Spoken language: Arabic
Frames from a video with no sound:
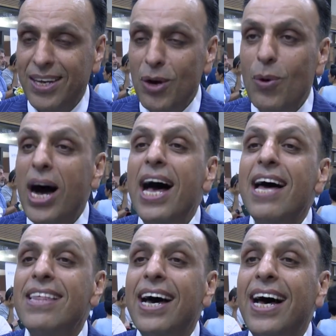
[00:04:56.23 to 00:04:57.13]

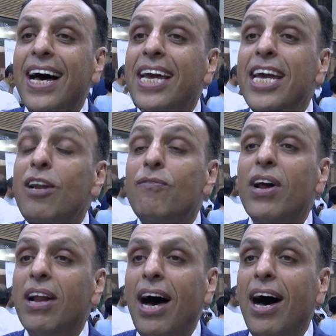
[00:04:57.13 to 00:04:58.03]
وهذا
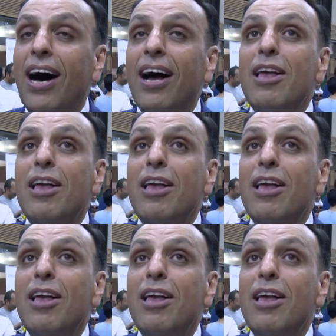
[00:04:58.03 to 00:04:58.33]
الفرحة